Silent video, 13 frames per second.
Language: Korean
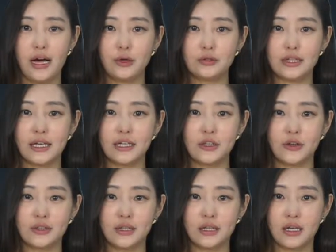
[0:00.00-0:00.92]
하루 사이
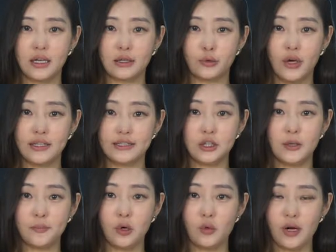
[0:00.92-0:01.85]
연달아
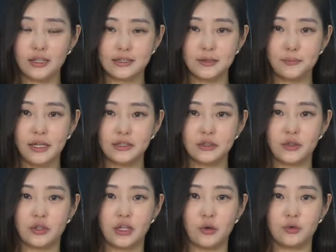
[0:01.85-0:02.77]
돼지열병 확진
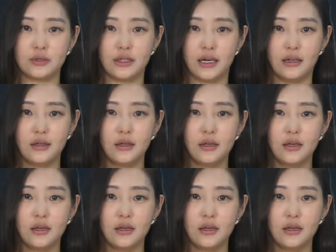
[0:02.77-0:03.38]
판정이 나오자